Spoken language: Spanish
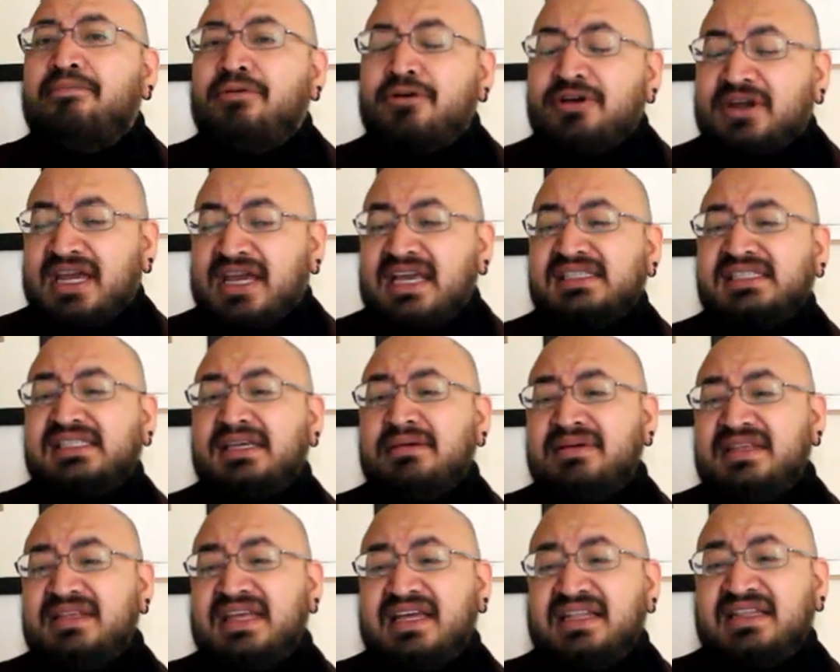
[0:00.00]
porque es
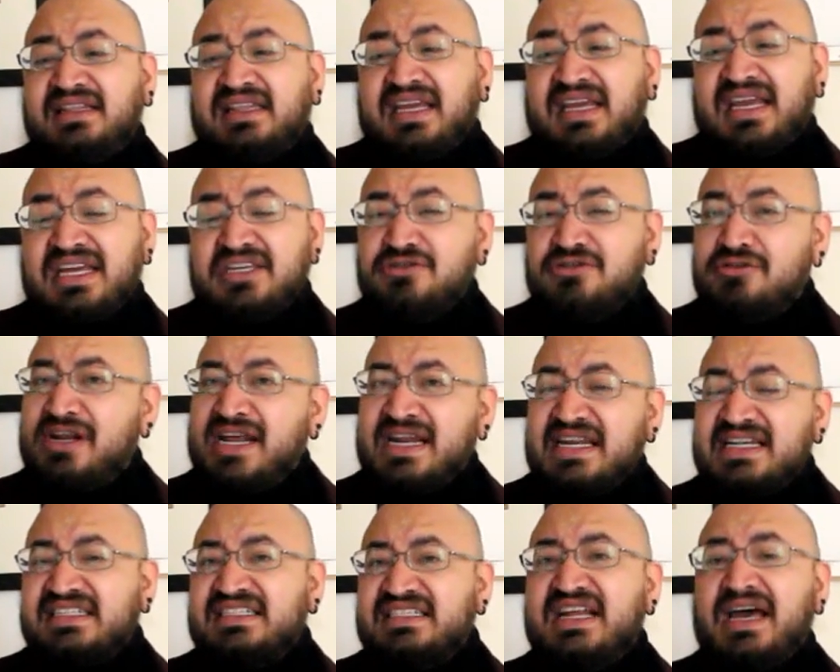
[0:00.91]
evidente que
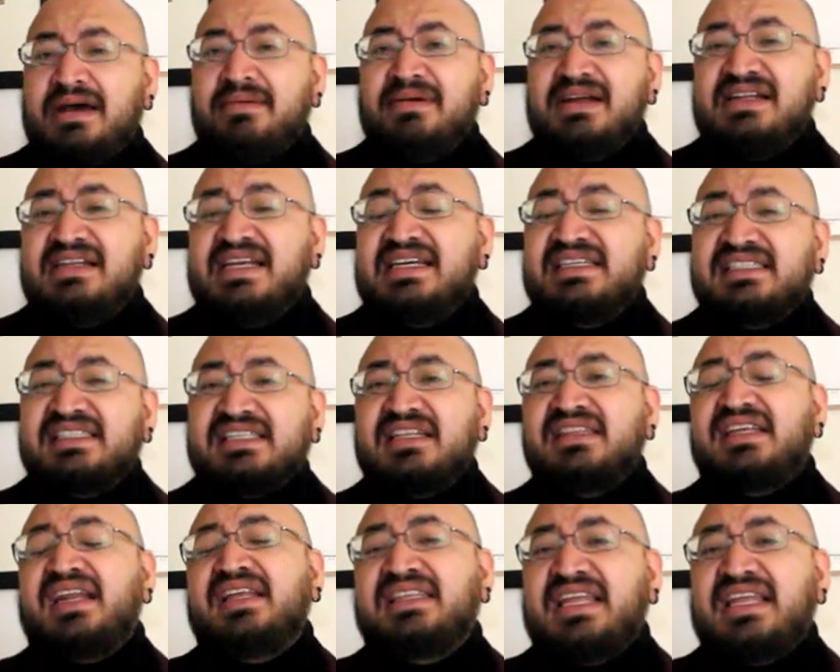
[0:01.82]
Julian Schnabel
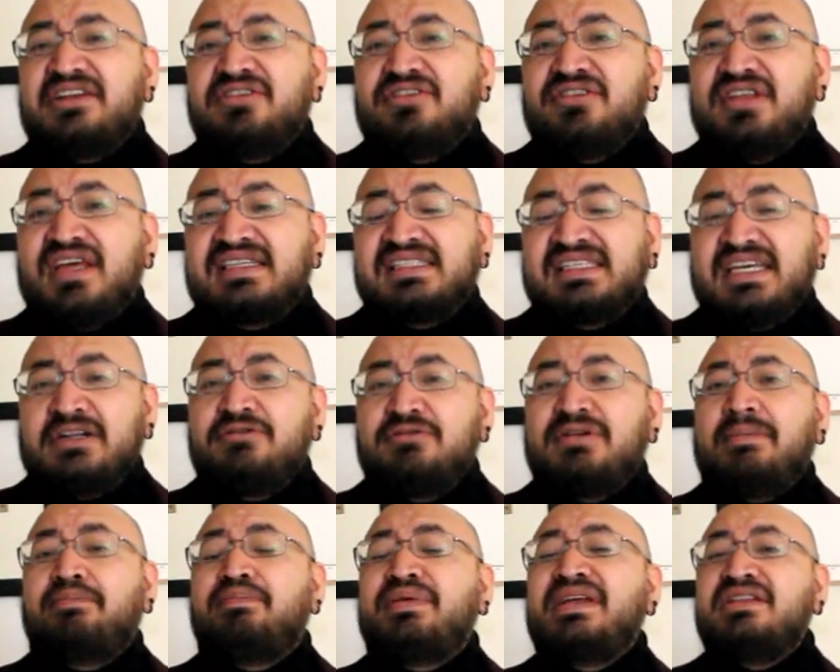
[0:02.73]
está tratando de hacer
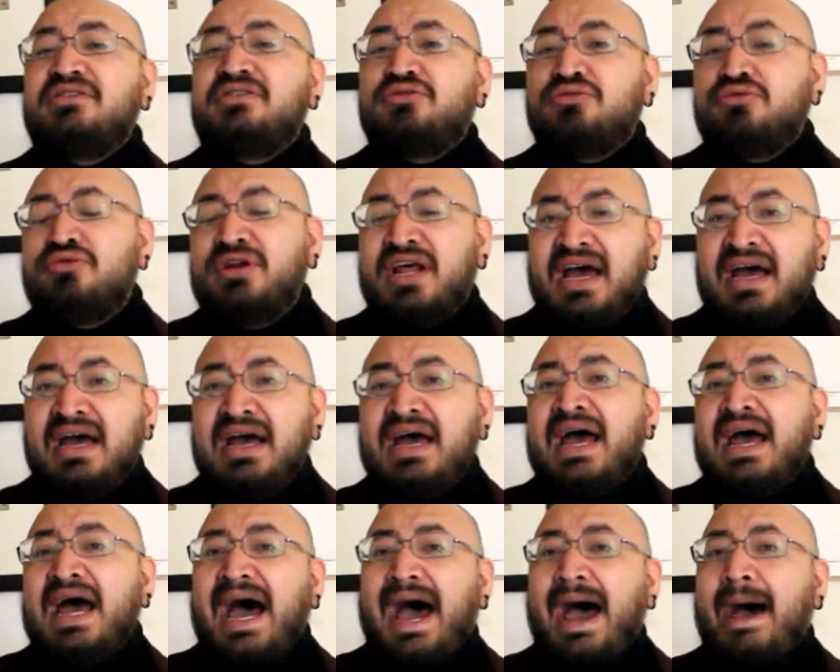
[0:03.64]
una pintura
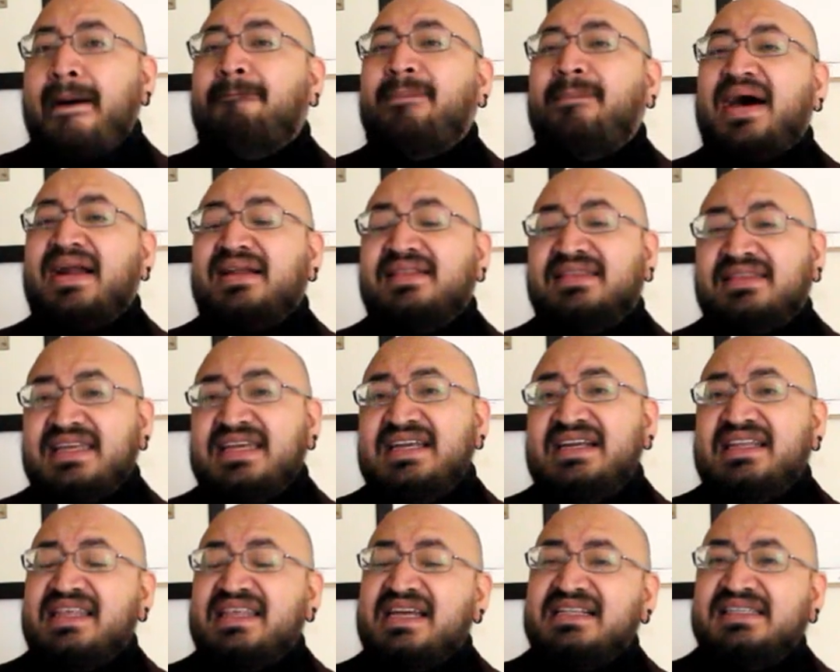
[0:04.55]
a
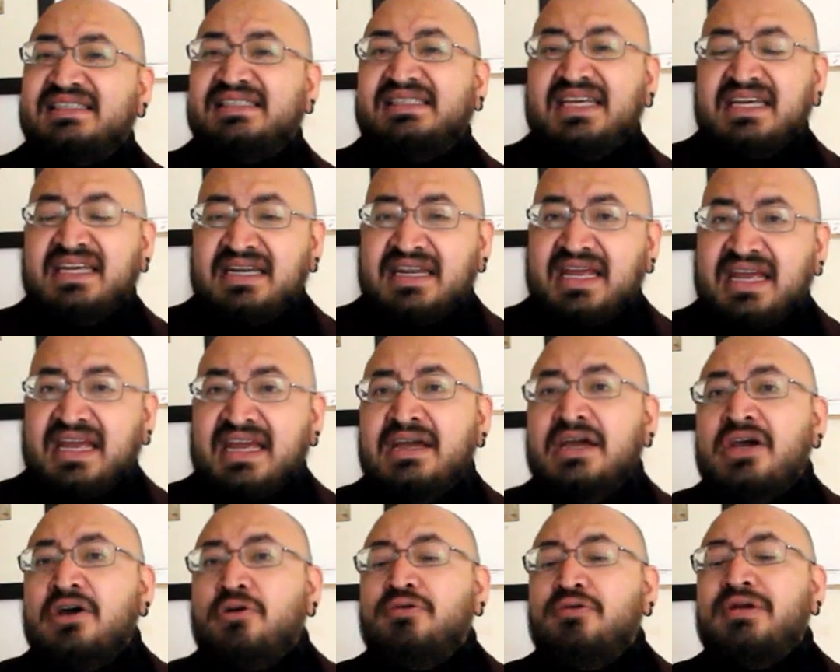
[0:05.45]
partir del cine,
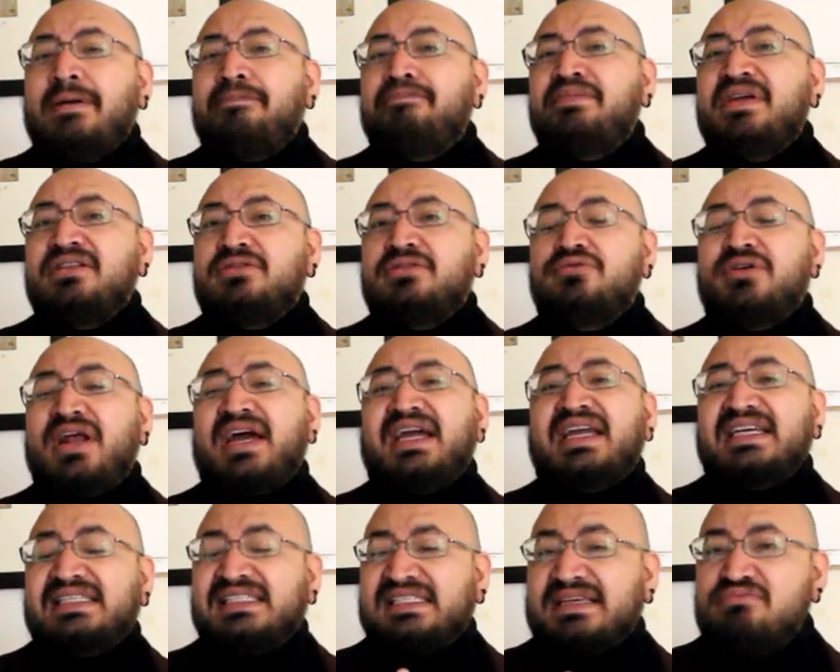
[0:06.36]
una pintura
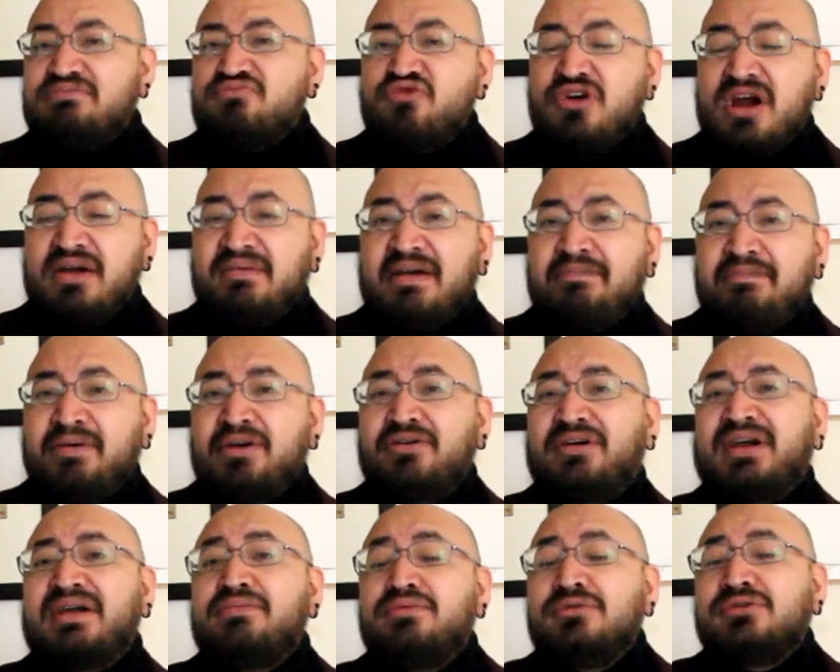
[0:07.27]
que se mueve
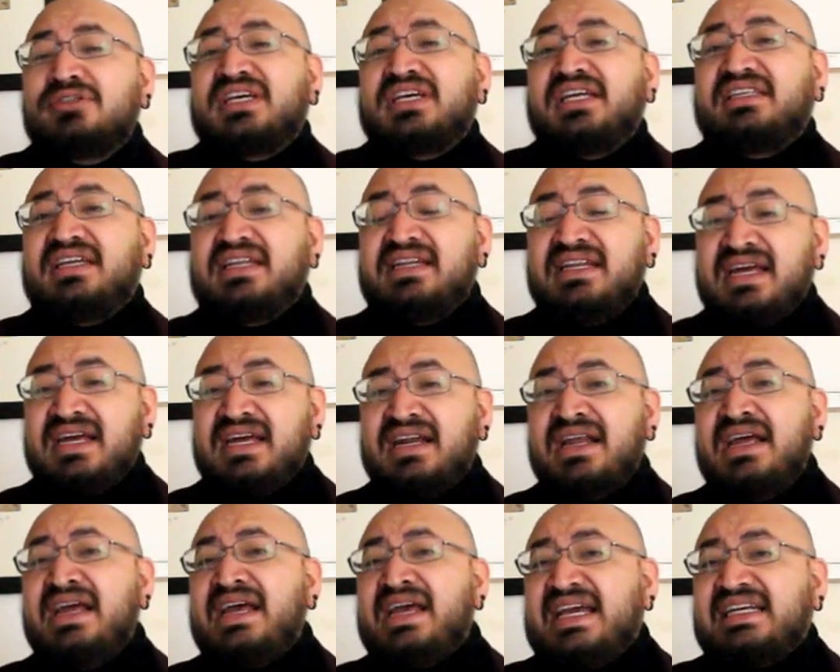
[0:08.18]
pero que busca
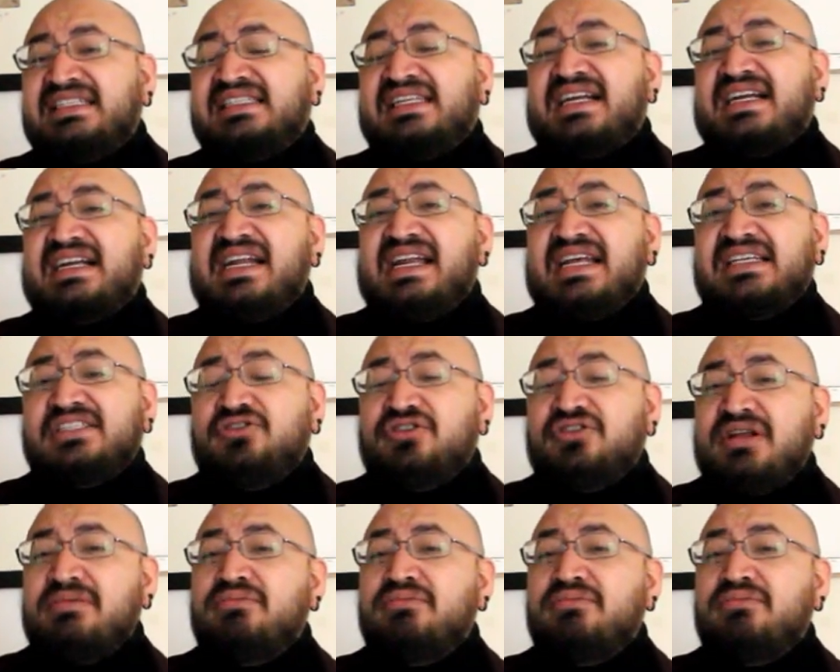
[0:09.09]
tener esta relación